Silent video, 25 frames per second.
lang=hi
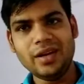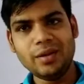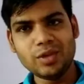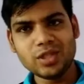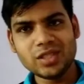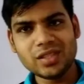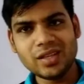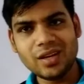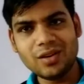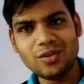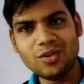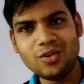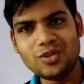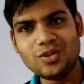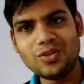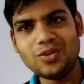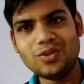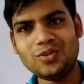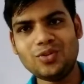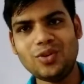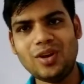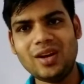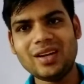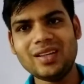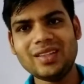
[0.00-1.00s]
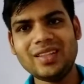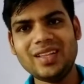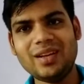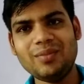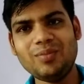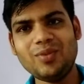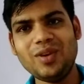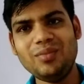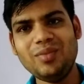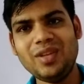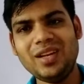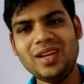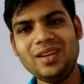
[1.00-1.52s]
नमस्कार दोस्तों स्वागत है
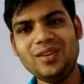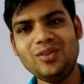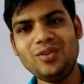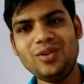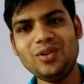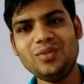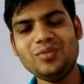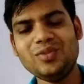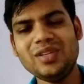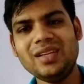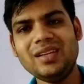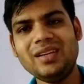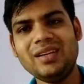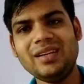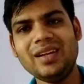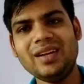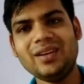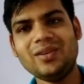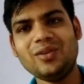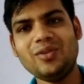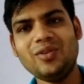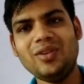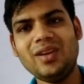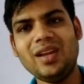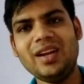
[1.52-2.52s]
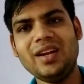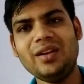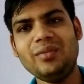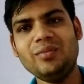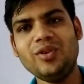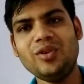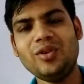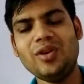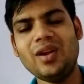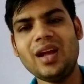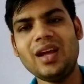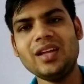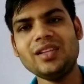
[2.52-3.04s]
आपका मेरे YouTube चैनल टेक टू ग्लाइड में
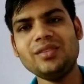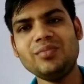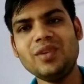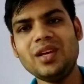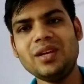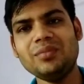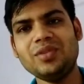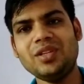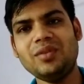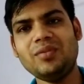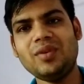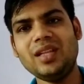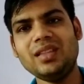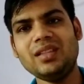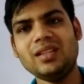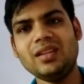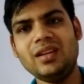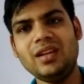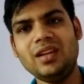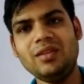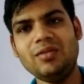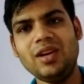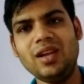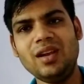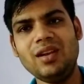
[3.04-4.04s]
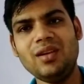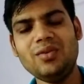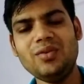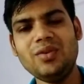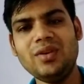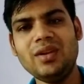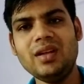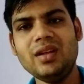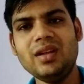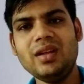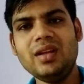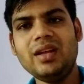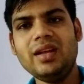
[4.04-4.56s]
और आज मैं आपसे बात करने वाला
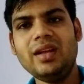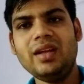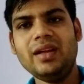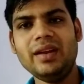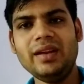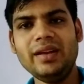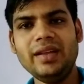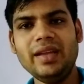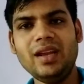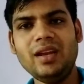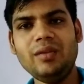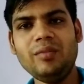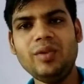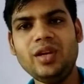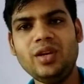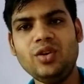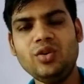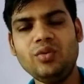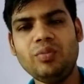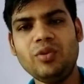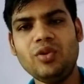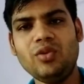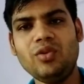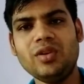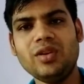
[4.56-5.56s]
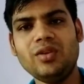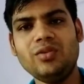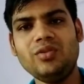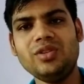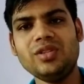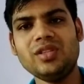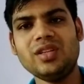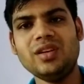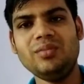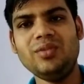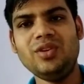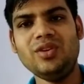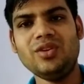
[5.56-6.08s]
हूँ Realme 2 Pro की कुछ
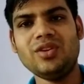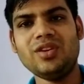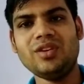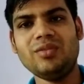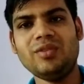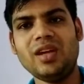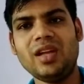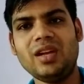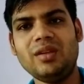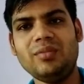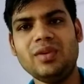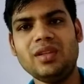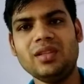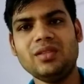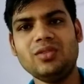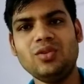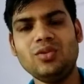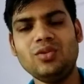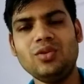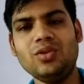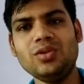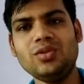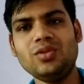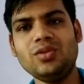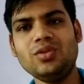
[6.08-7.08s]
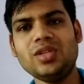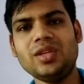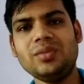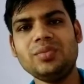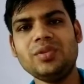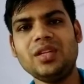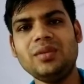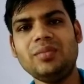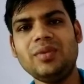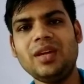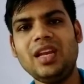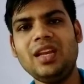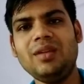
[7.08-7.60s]
कमियों के बारे में तो दोस्तों
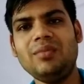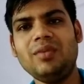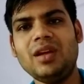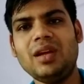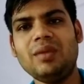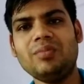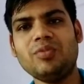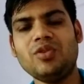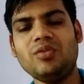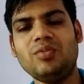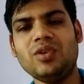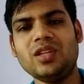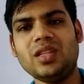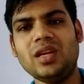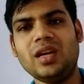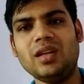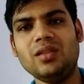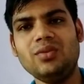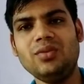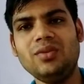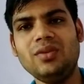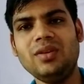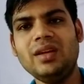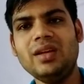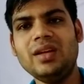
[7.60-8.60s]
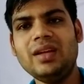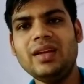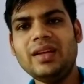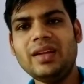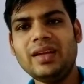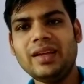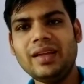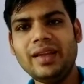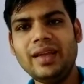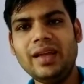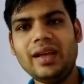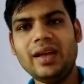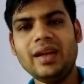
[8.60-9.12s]
सबसे पहले मैं आपको बता दूं
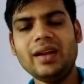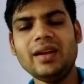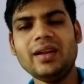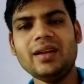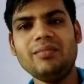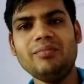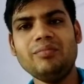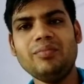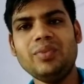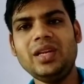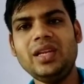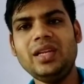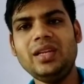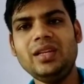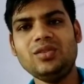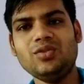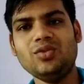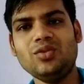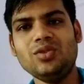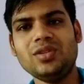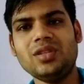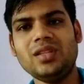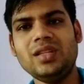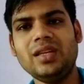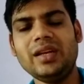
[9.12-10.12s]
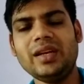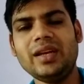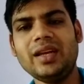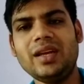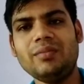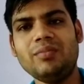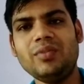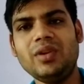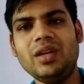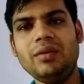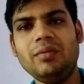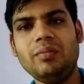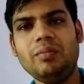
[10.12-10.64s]
कि हर कंपनी सोचती है कि
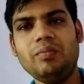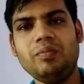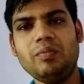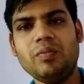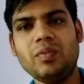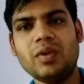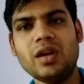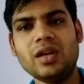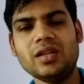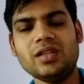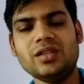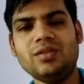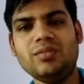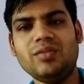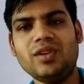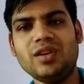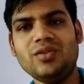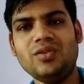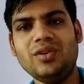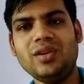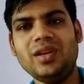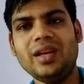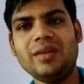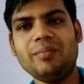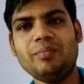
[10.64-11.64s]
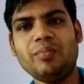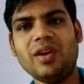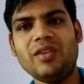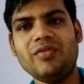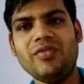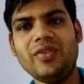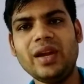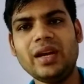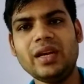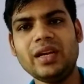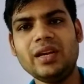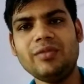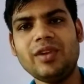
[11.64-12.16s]
अपने कस्टमर को एक
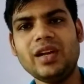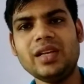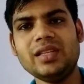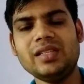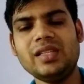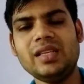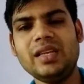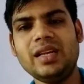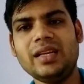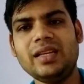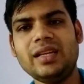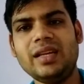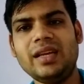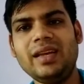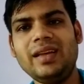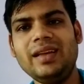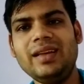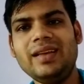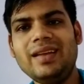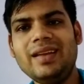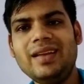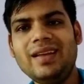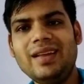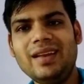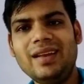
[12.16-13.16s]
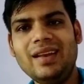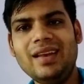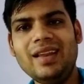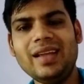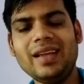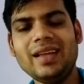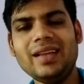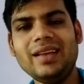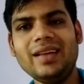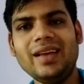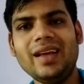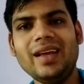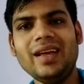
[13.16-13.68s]
परफेक्ट डिवाइस दिया जाए
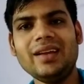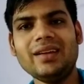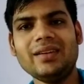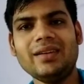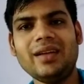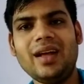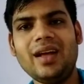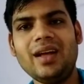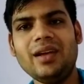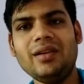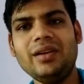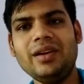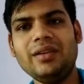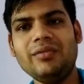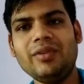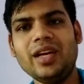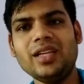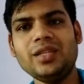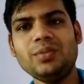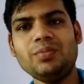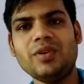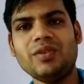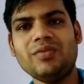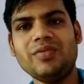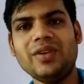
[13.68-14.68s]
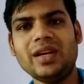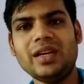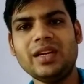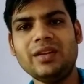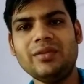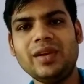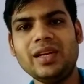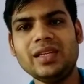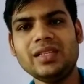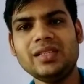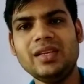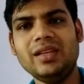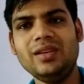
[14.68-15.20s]
लेकिन यार हर डिवाइस परफेक्ट
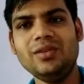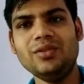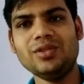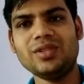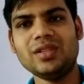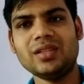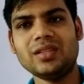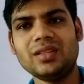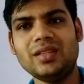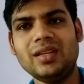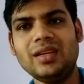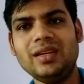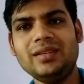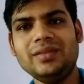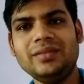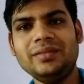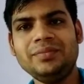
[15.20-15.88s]
डिवाइस नहीं हो सकता